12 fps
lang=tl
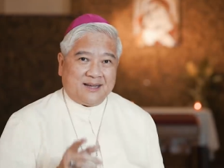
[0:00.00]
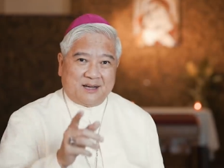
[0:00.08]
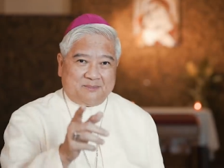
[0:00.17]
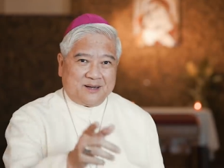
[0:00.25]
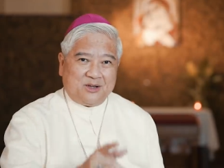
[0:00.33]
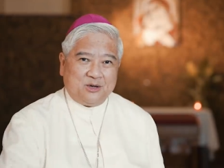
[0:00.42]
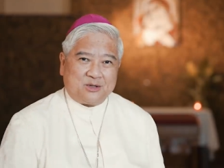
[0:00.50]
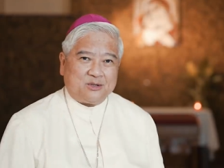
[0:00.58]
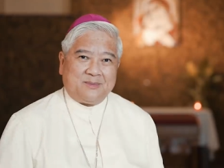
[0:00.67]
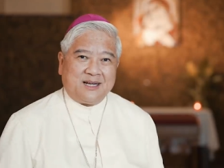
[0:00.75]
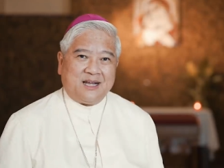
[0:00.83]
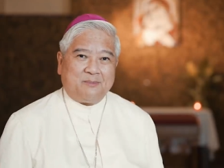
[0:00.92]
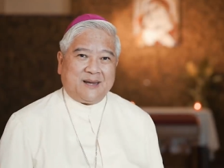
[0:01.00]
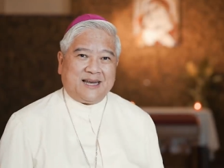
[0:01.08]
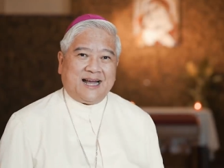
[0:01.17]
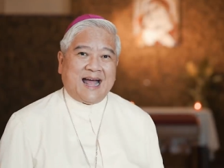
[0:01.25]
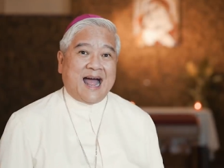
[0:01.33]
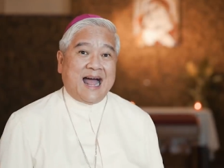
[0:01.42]
Kapag tumanggap ka
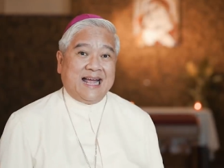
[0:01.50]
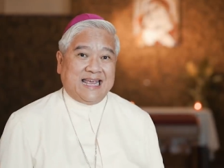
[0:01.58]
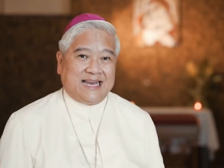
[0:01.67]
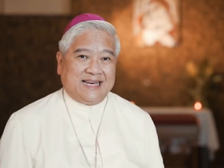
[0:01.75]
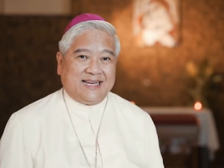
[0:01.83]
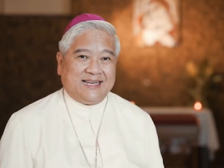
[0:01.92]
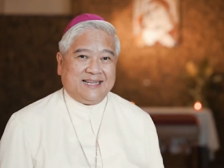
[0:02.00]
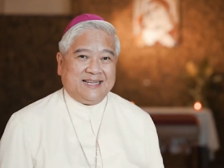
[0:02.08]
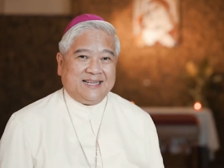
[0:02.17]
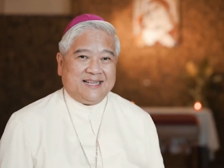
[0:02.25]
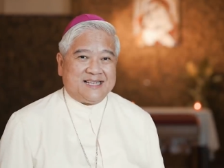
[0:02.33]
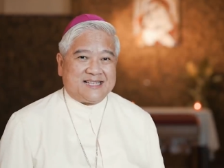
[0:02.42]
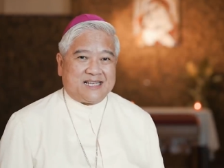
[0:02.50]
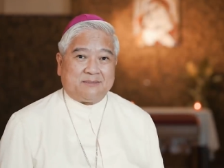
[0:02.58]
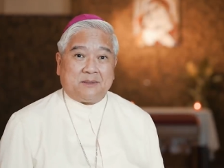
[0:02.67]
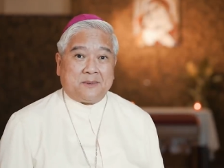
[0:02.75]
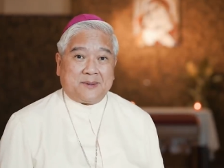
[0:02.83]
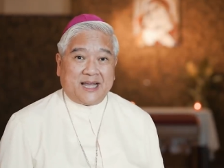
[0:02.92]
ng hangin sa
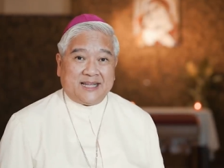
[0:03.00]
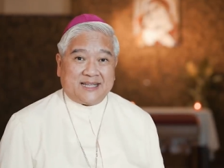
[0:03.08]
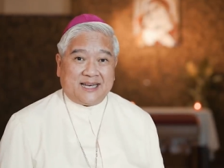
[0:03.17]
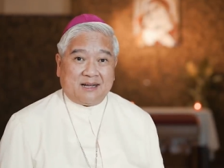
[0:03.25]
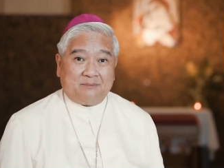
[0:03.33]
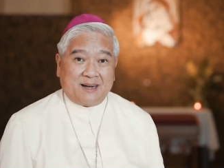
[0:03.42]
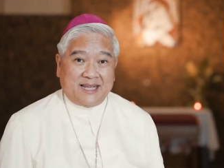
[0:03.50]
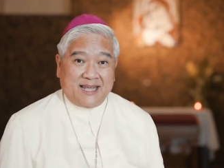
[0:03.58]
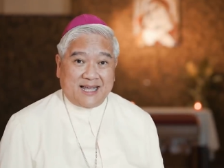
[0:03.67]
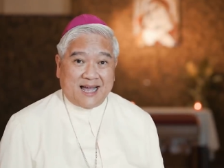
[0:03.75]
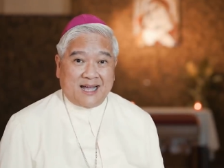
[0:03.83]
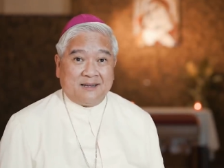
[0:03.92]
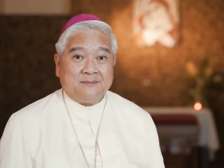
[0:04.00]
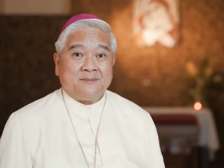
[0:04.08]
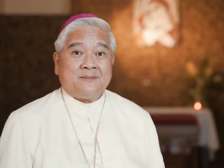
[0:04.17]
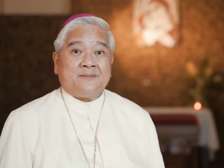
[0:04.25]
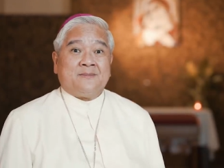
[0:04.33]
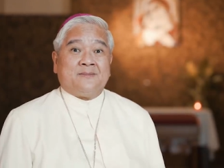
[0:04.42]
pamamagitan ng paghinga,
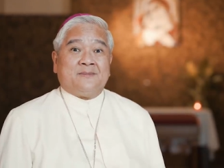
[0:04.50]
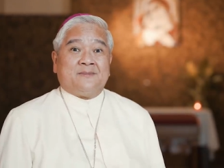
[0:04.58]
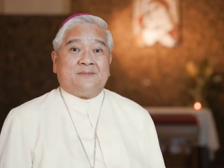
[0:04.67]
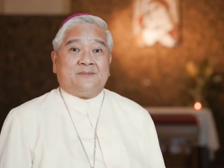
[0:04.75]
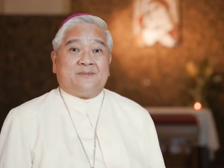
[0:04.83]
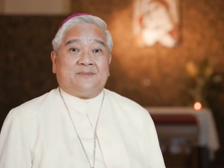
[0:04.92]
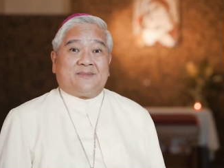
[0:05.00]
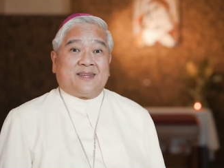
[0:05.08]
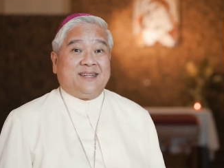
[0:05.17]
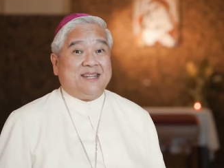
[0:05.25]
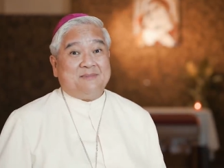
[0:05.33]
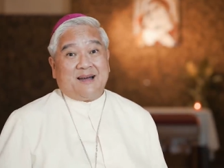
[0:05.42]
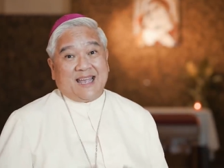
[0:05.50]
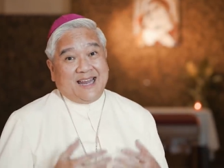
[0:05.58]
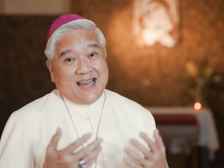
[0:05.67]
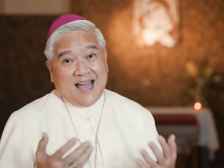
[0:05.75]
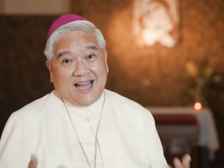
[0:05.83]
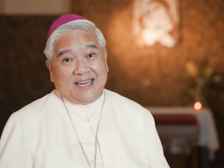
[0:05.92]
hindi ba
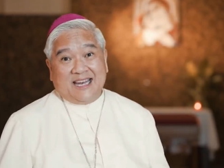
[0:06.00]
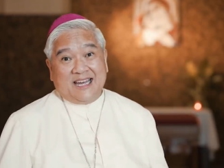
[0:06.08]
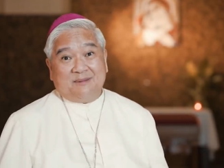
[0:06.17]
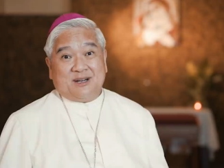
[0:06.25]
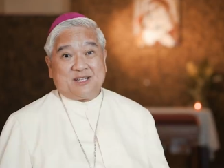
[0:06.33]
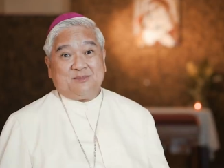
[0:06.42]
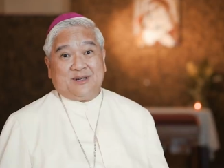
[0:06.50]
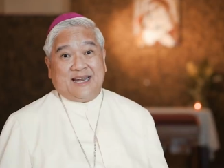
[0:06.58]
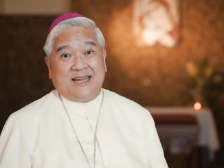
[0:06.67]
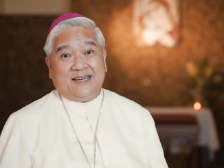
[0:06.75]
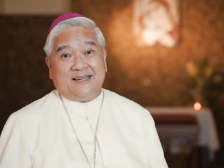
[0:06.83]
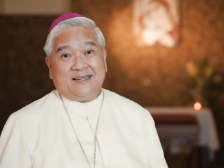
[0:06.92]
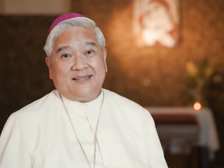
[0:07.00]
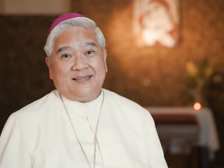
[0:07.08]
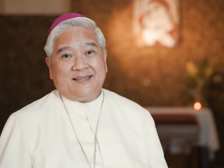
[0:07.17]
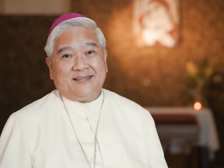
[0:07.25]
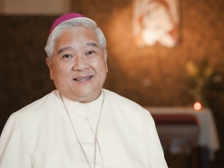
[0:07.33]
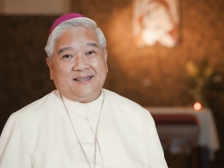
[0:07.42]
kailangan ilabas mo rin
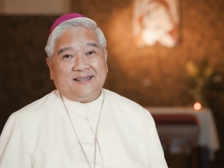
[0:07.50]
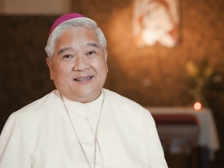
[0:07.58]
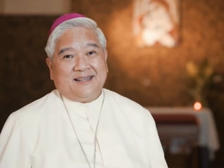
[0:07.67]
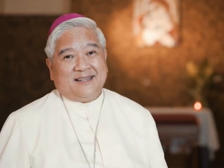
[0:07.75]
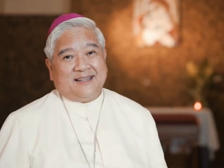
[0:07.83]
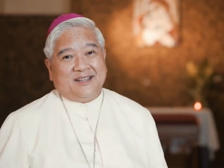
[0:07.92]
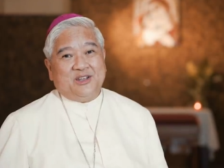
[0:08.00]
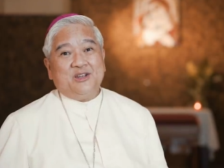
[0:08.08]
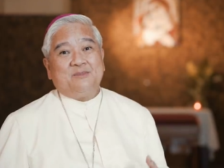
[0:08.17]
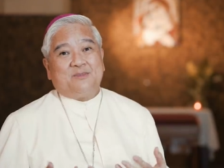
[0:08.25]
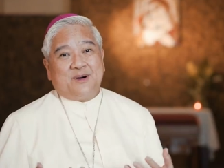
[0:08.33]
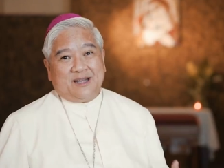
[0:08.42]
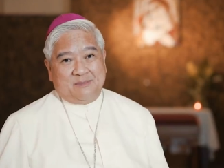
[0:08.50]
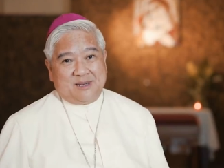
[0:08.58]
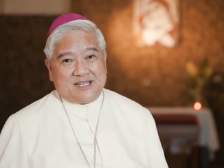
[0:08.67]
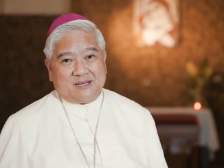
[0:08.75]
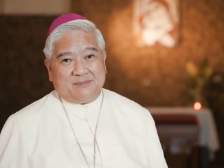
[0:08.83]
yun po ang ibig